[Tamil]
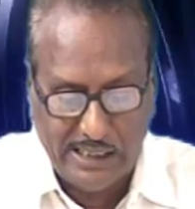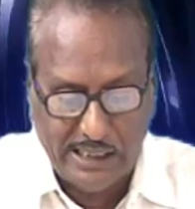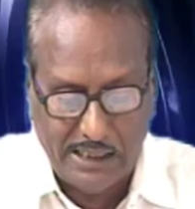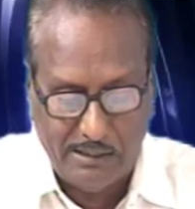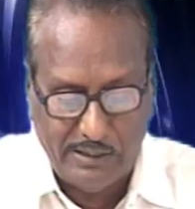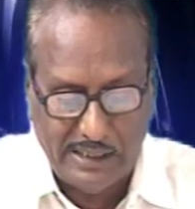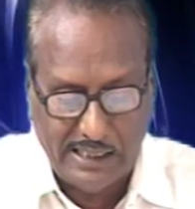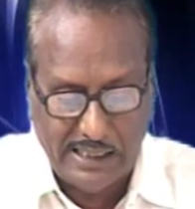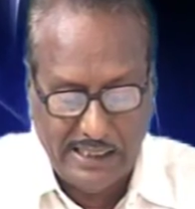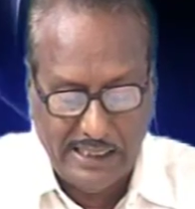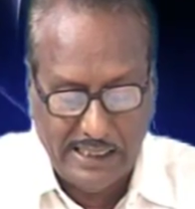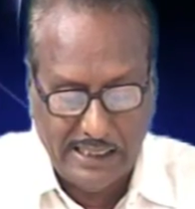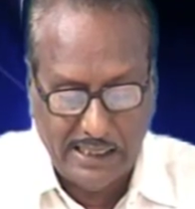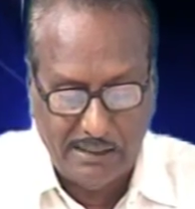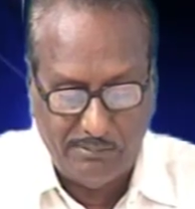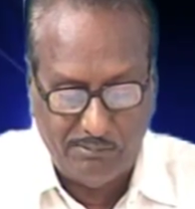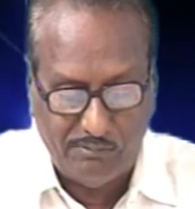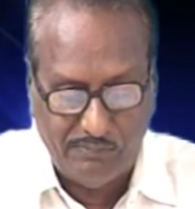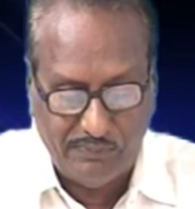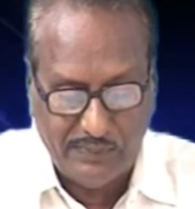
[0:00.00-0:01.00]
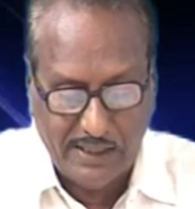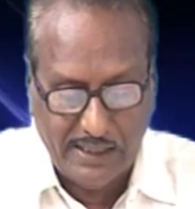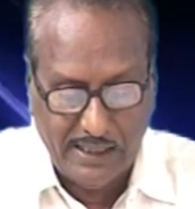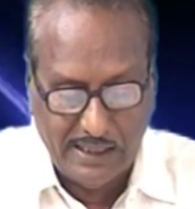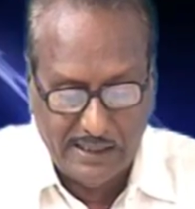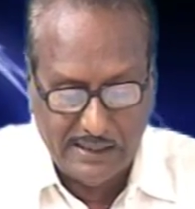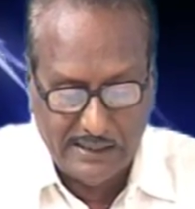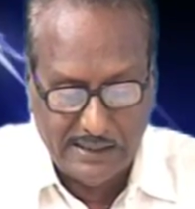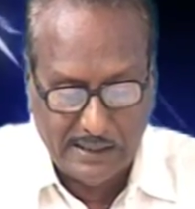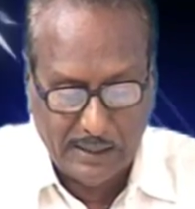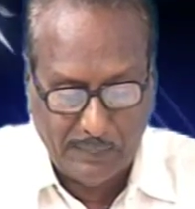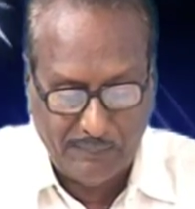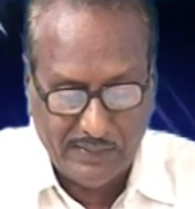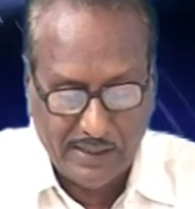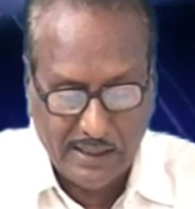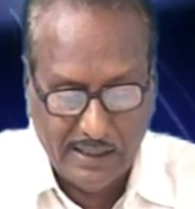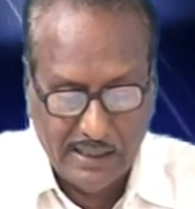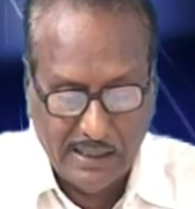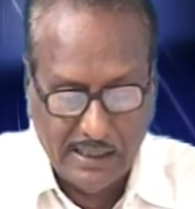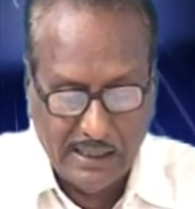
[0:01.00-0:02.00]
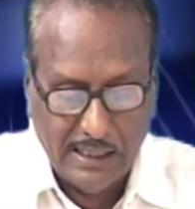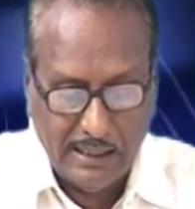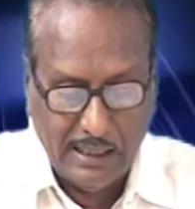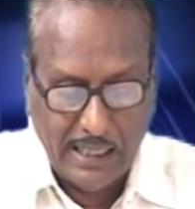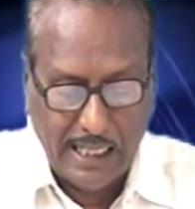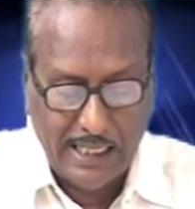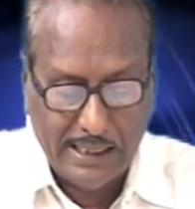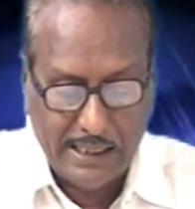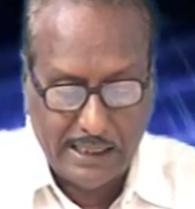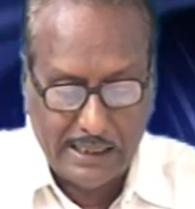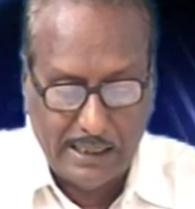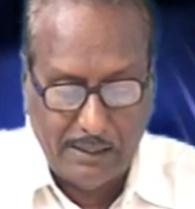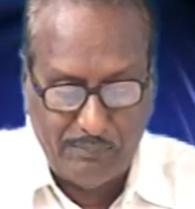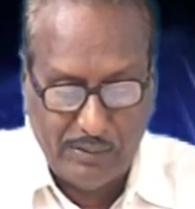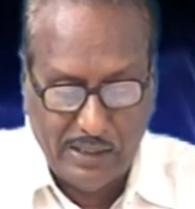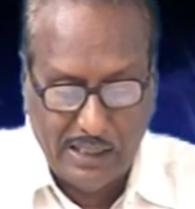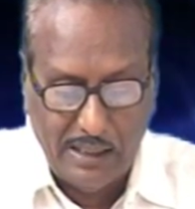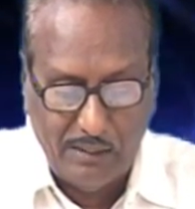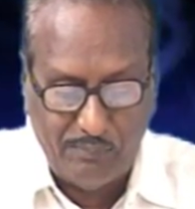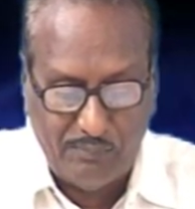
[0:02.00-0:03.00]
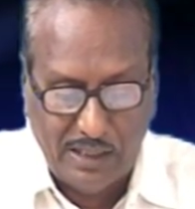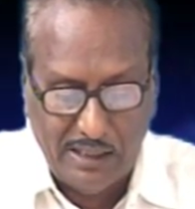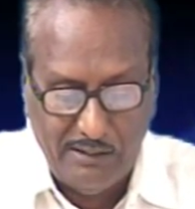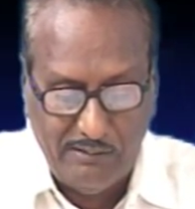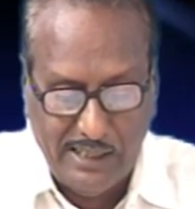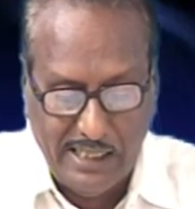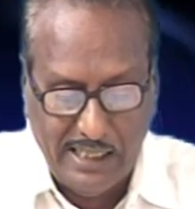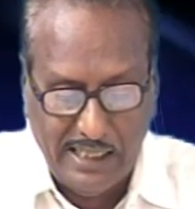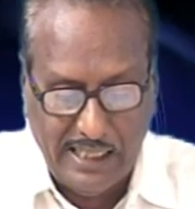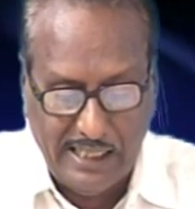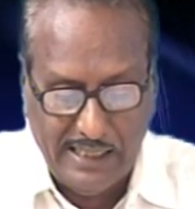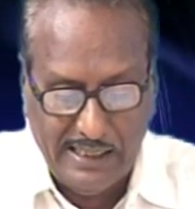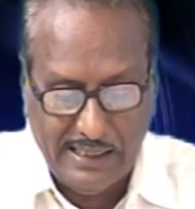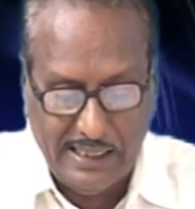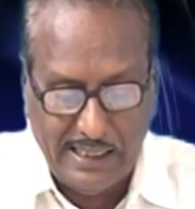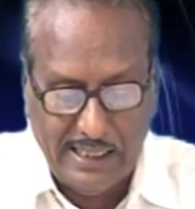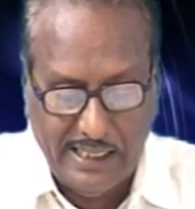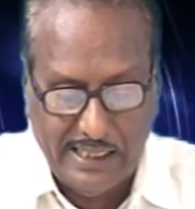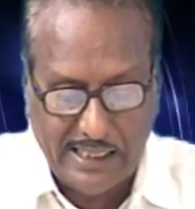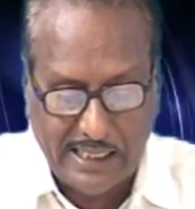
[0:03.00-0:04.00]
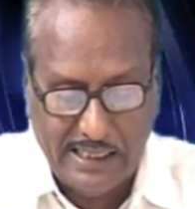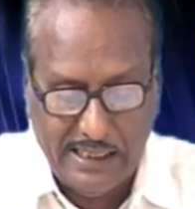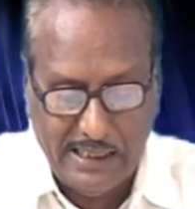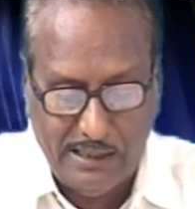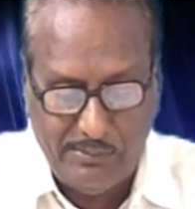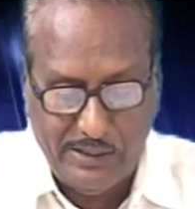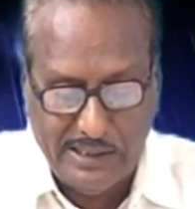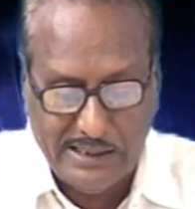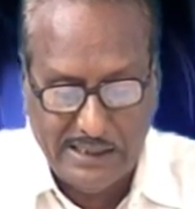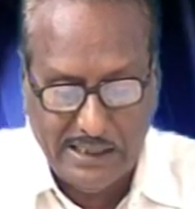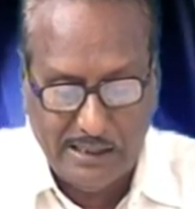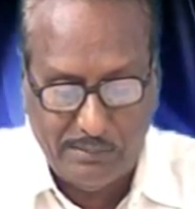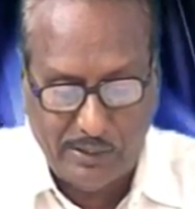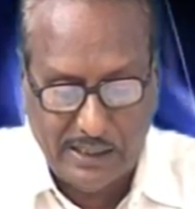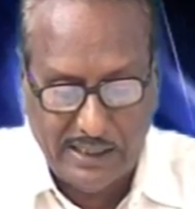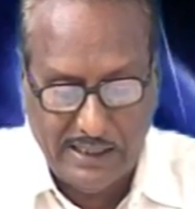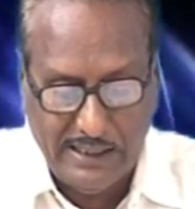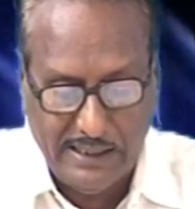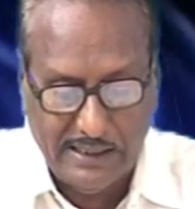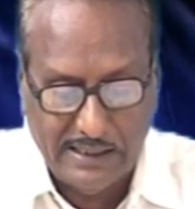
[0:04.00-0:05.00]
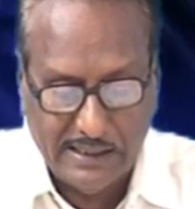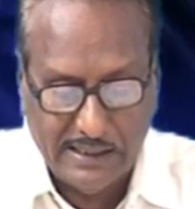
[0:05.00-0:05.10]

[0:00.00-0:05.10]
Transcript: வேண்டும் என்ற எண்ணம் எழுந்தது அதற்கு பிறகு பல்வேறு அறிஞர்களை கண்டு பேசிய பிறகு